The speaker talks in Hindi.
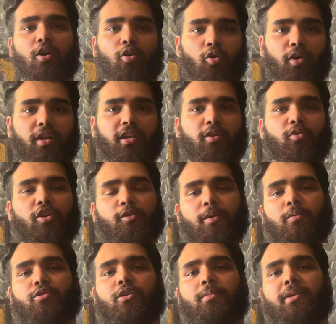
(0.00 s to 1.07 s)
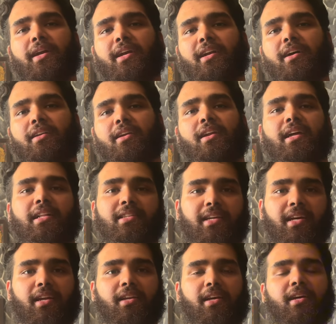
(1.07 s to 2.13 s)
कोई नहीं क्योंकि जो मुझे अपनी इंटरनल हेल्थ
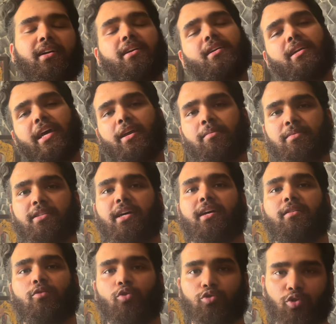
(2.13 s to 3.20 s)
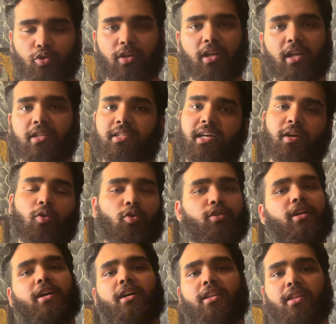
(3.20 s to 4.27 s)
देखनी है टाइम चाहे 200 दिन लग जाए कोई
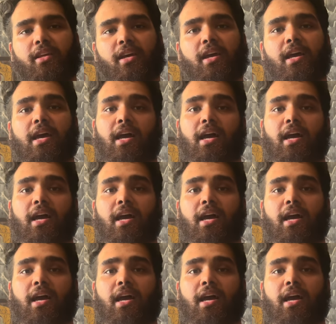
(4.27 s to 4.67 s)
दिक्कत नहीं है